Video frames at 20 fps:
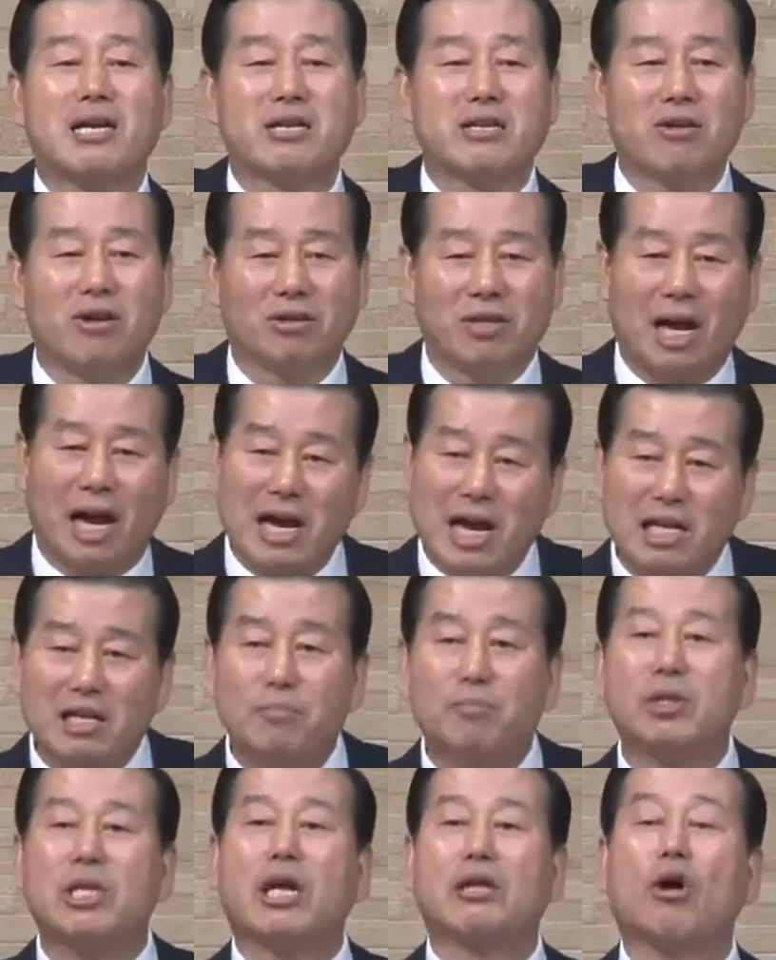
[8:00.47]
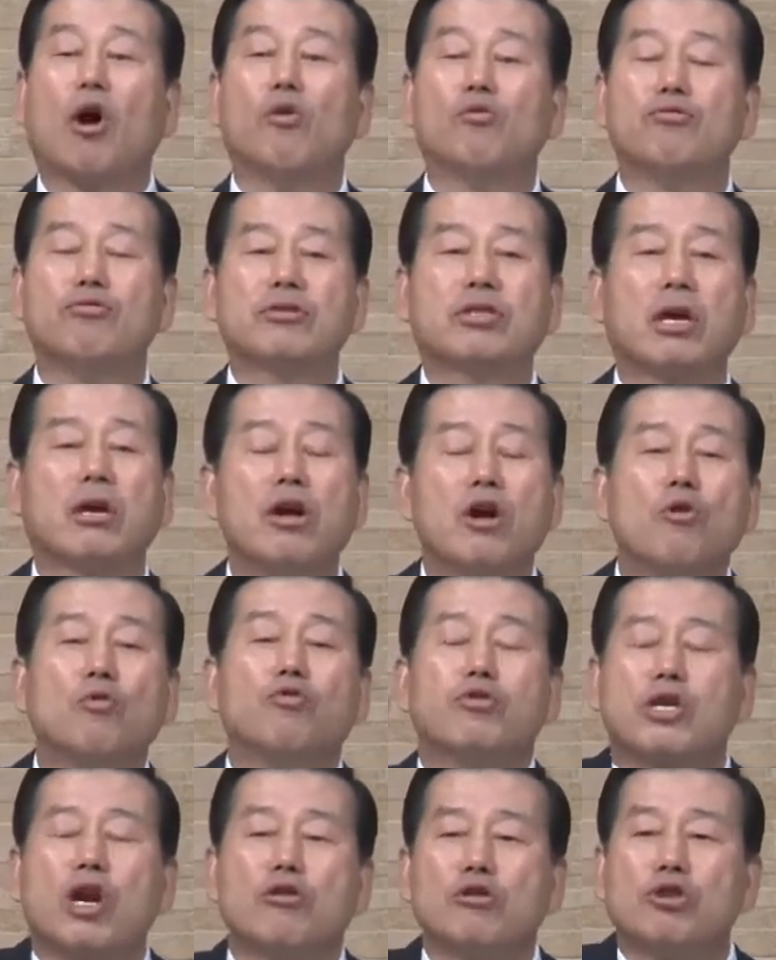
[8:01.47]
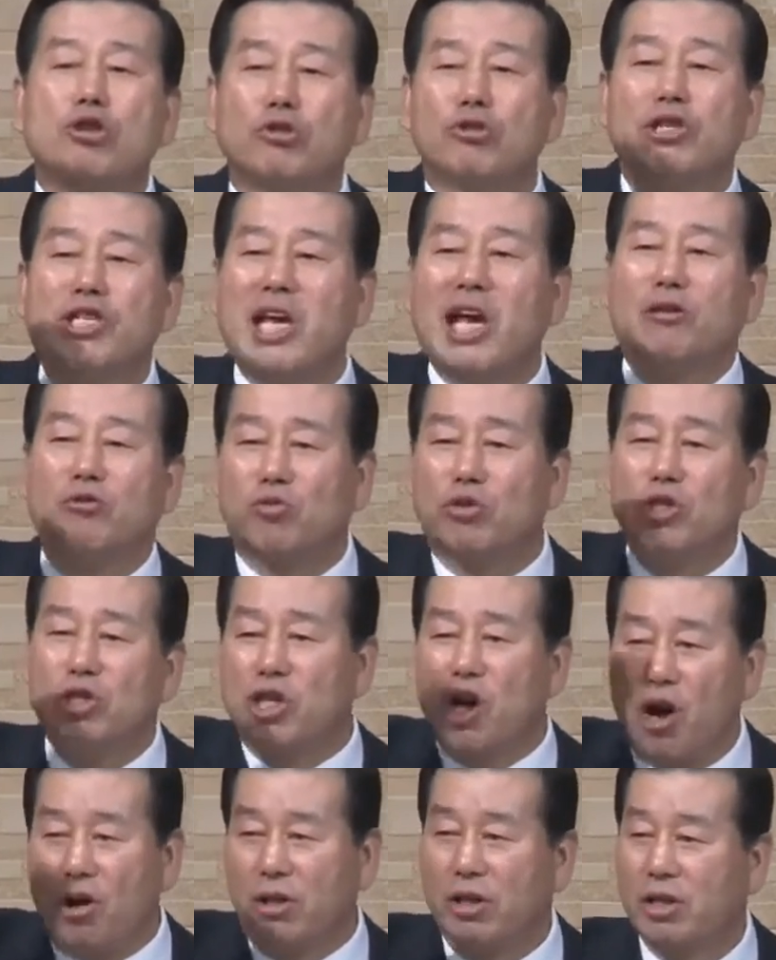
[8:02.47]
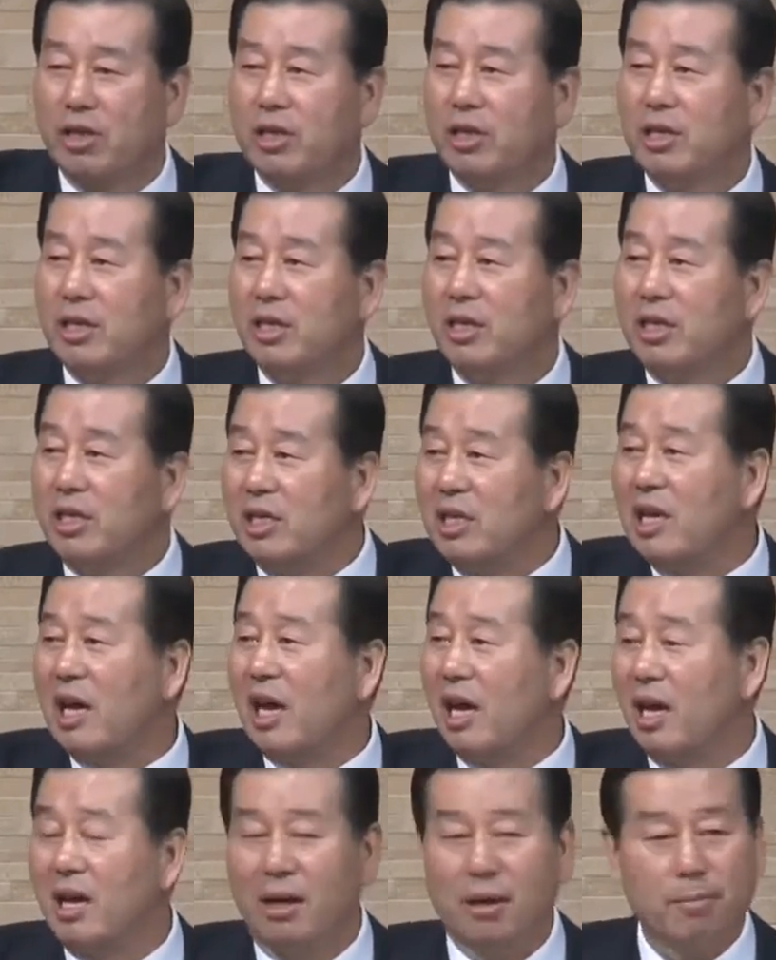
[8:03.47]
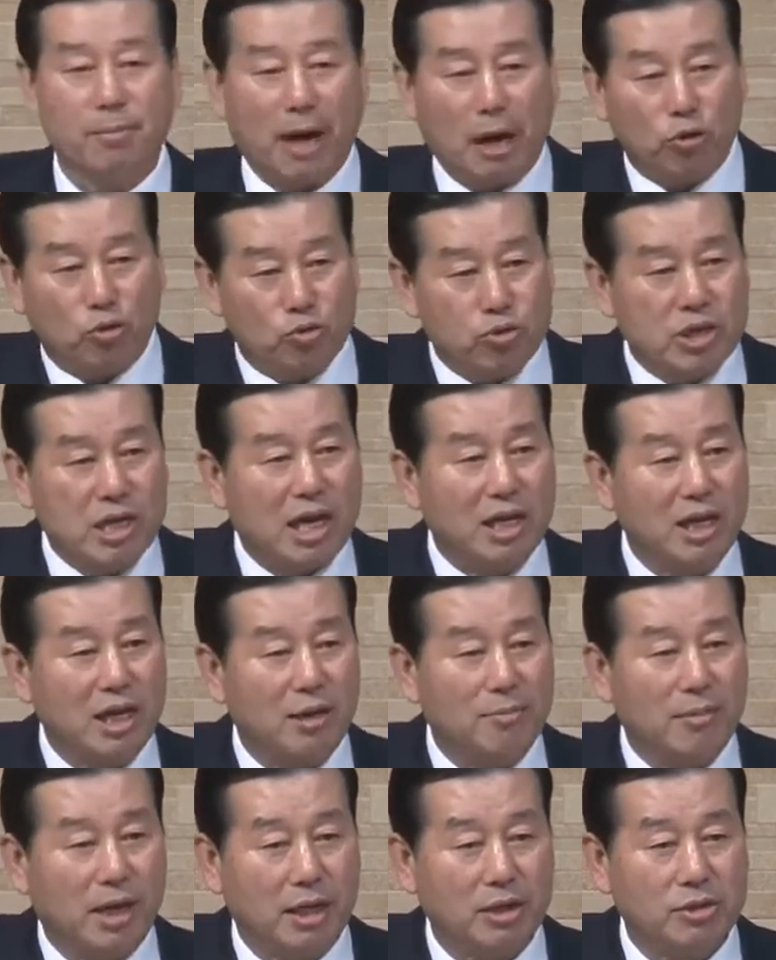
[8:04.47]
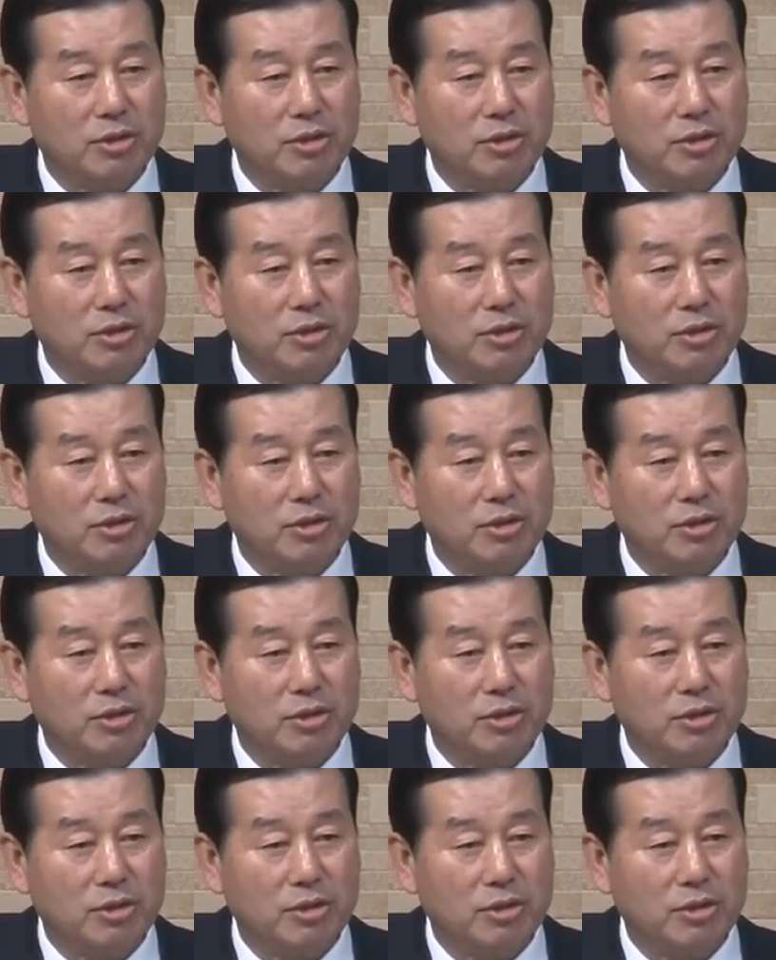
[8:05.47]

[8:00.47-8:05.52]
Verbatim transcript: 것, 하나님보다 더 우선, 우선순위에 두는 것, 이게 바로 우상이란 말이죠.